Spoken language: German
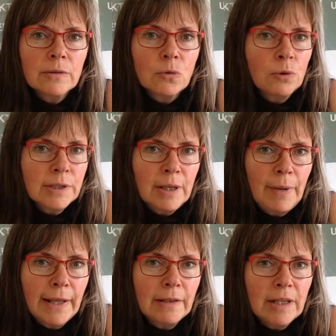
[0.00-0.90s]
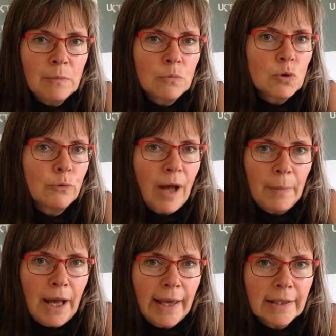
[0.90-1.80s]
Kohletabletten ihm zu
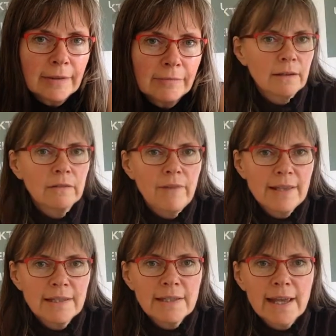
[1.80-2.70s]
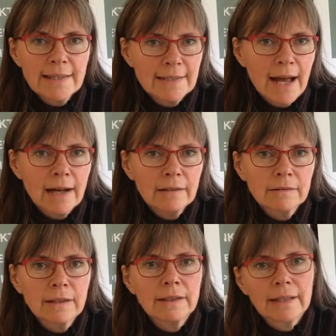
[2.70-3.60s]
verabreichen. Und wenn Sie sich jetzt
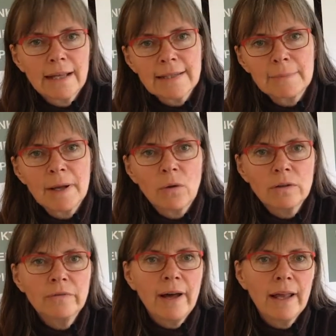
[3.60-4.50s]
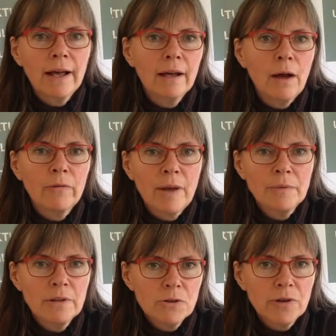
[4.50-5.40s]
sagen, ja, jetzt hat mein Rottweiler auf
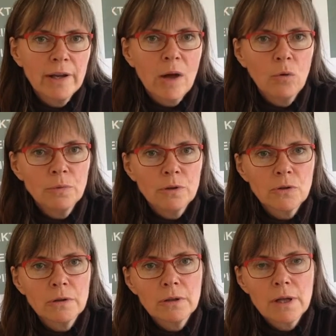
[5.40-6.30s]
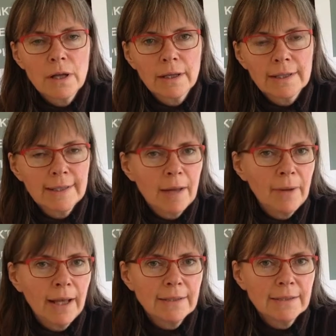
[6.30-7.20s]
einem Kirschkern
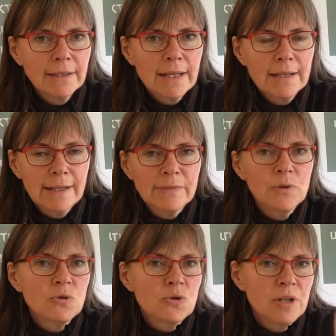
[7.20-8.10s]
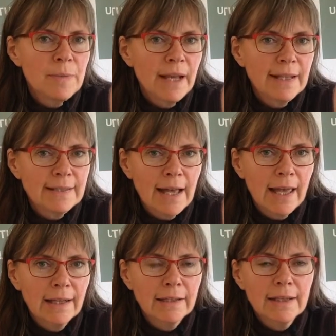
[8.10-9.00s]
herumgeknabbert, das wird so schlimm ja nicht sein.